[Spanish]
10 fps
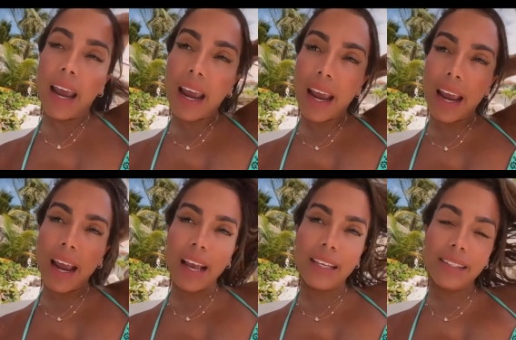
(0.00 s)

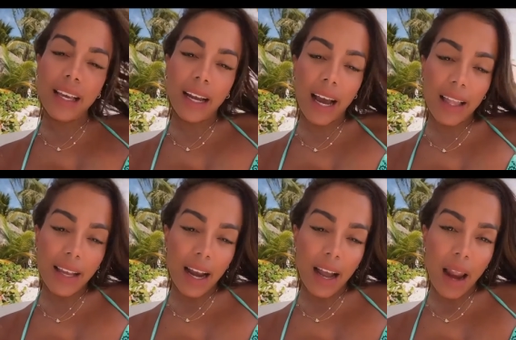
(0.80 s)
eh, cerca
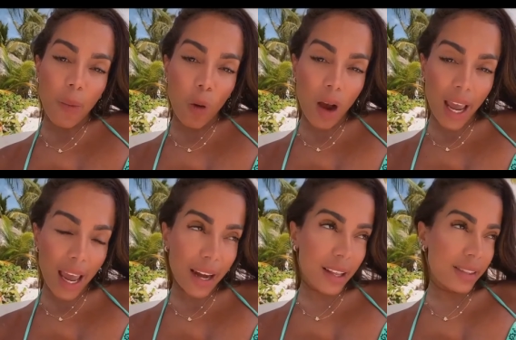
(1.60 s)
de la mujer,